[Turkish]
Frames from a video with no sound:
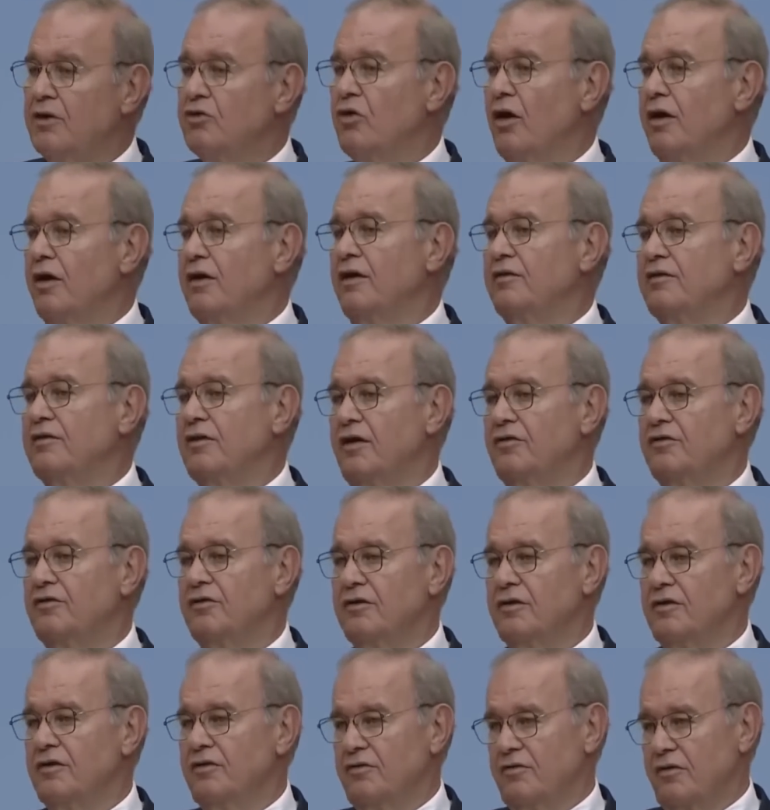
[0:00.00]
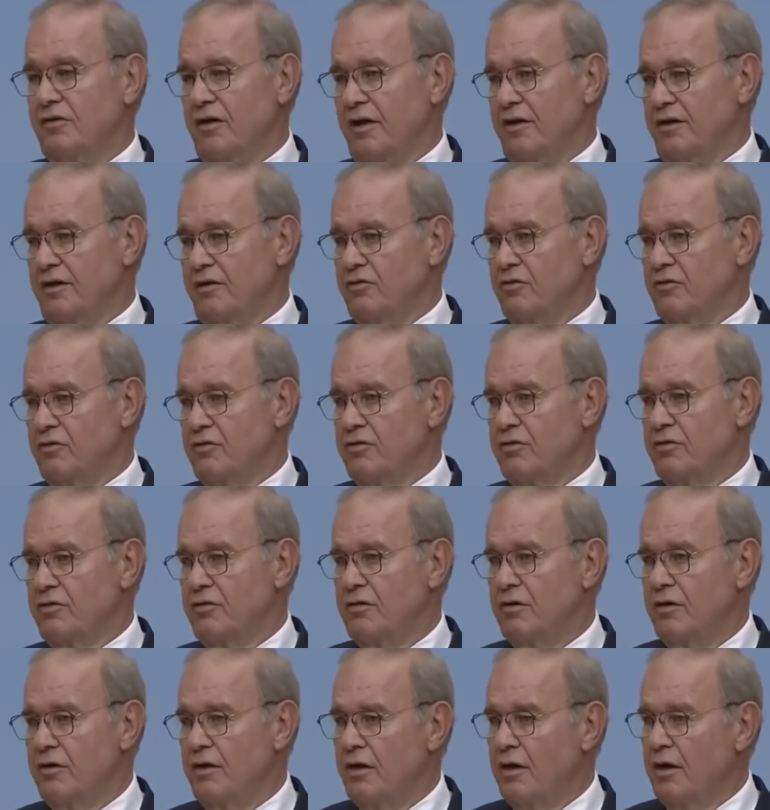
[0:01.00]
Erdoğan hatasında ısrar
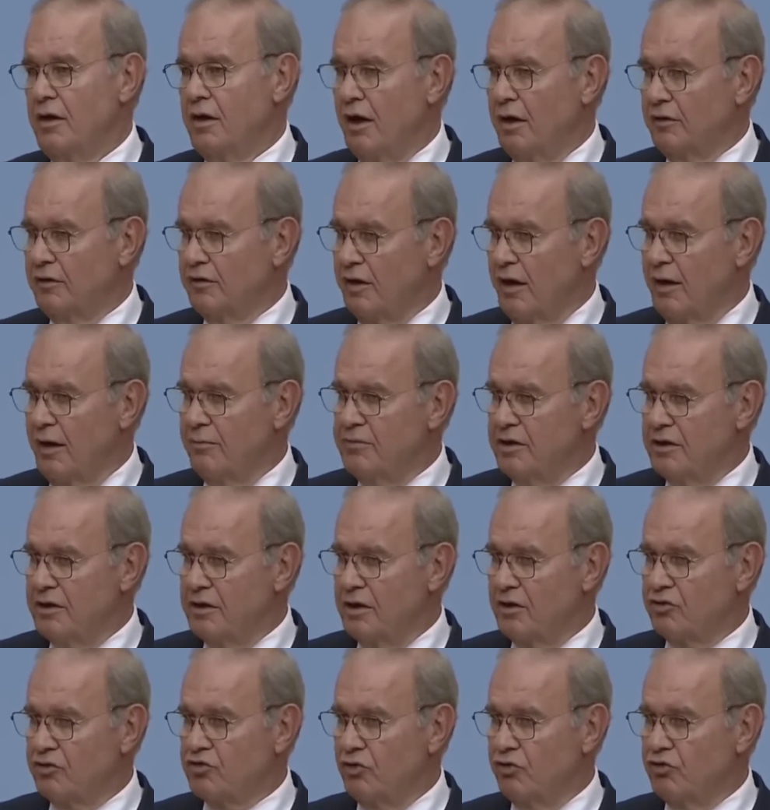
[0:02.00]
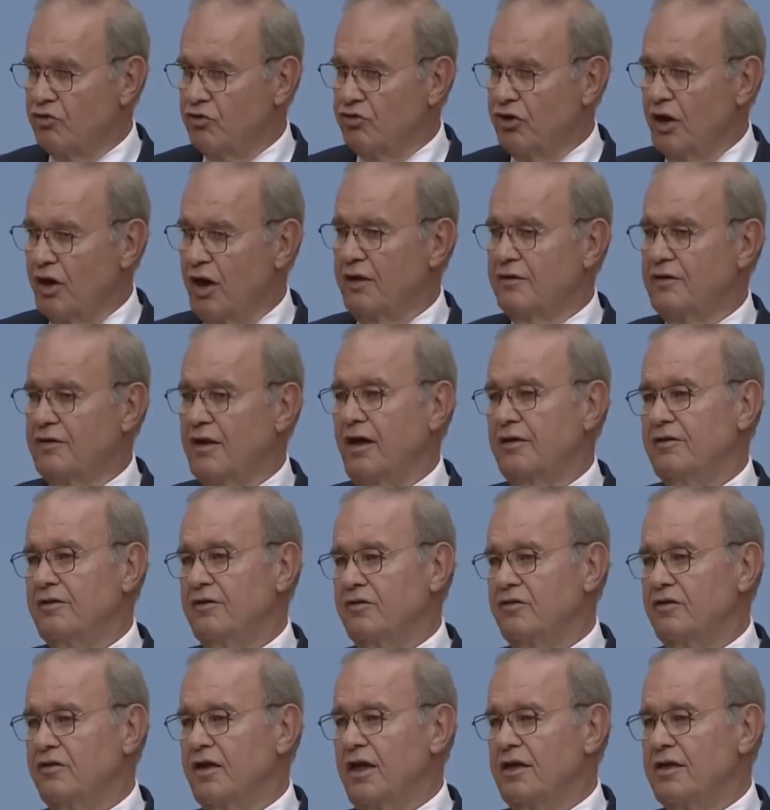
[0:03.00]
ediyor. Hata bir kez olursa
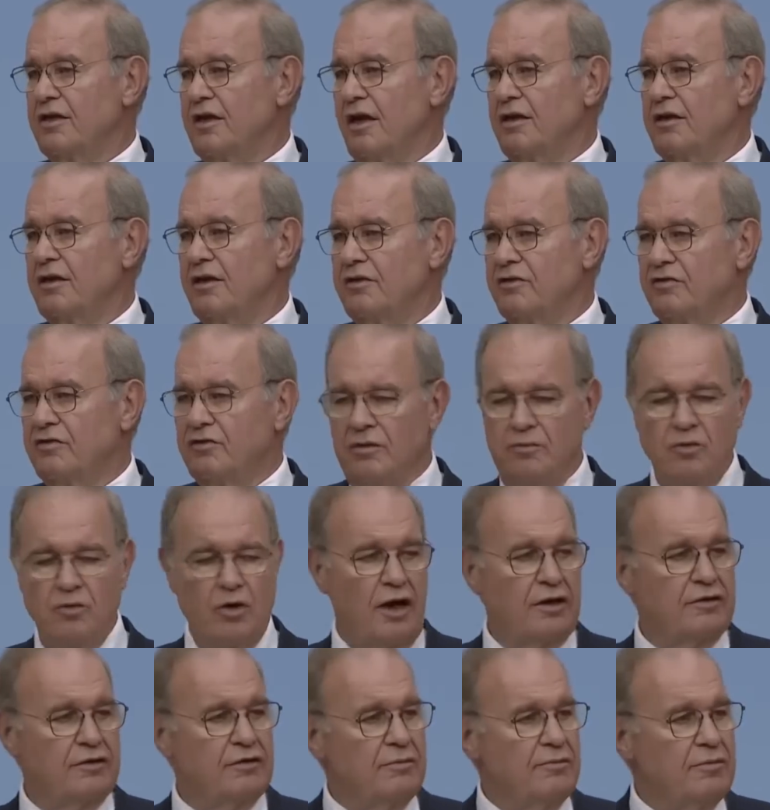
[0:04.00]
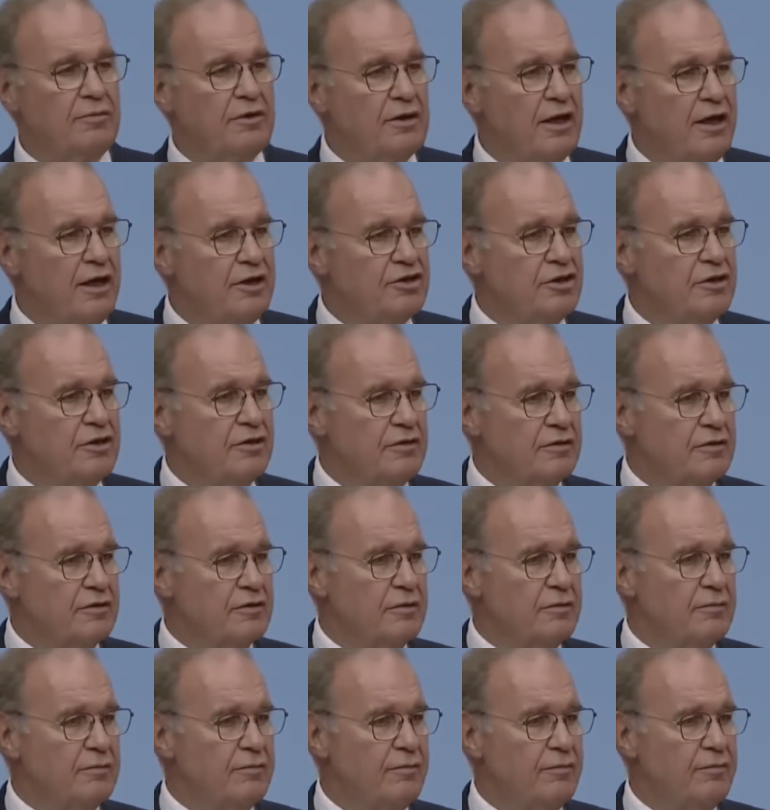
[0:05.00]
hatadır. Tekrarlanırsa bu artık bir
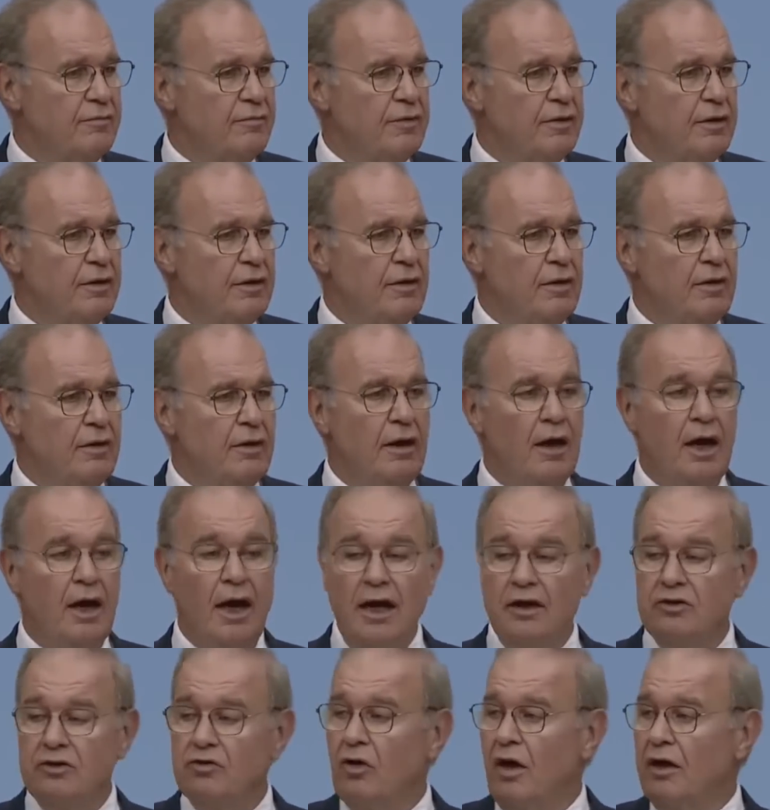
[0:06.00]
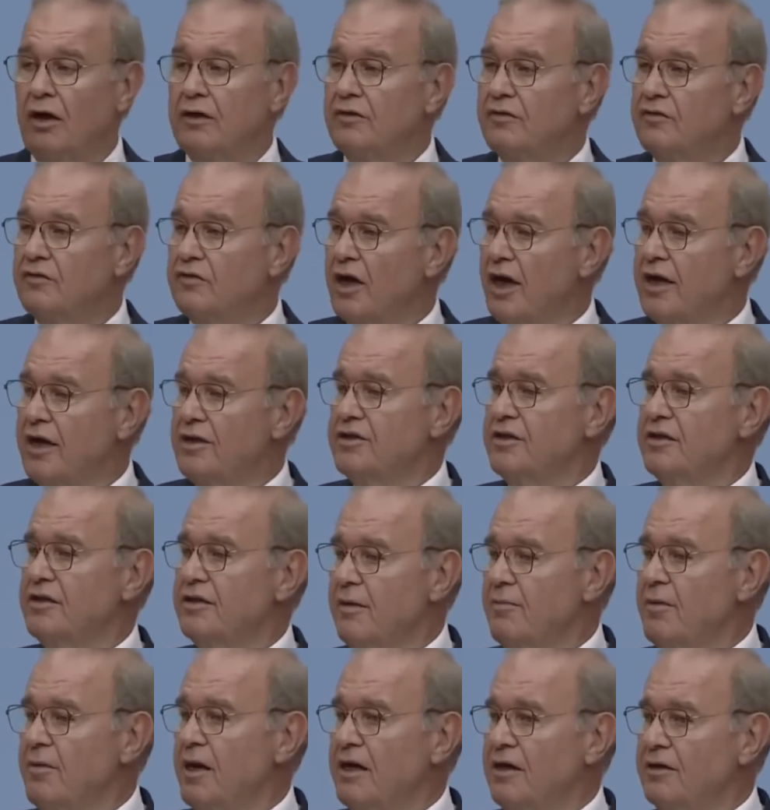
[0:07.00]
tercihtir. Erdoğan'ın
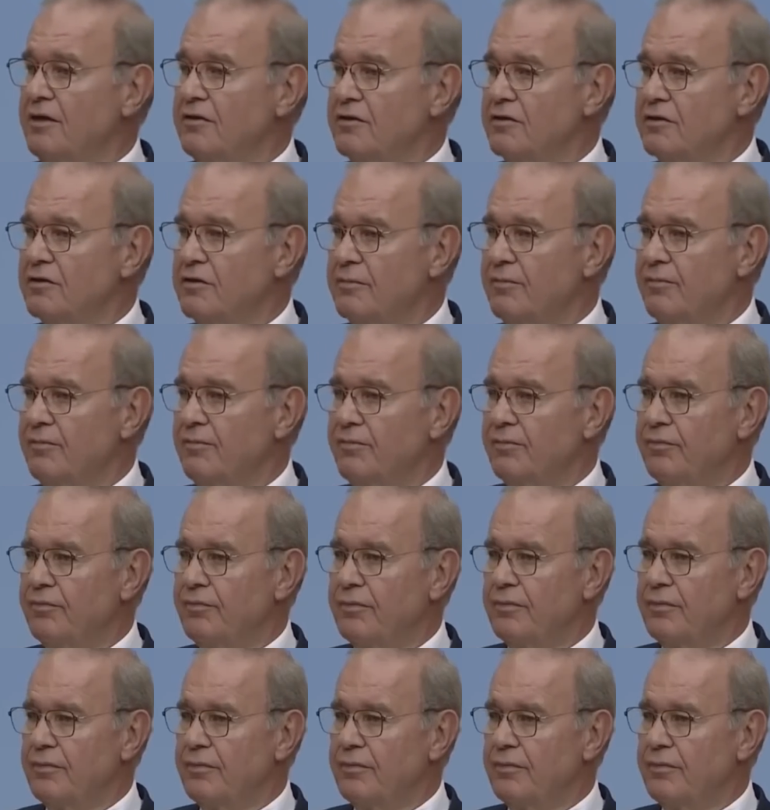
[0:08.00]
tercihi de bellidir.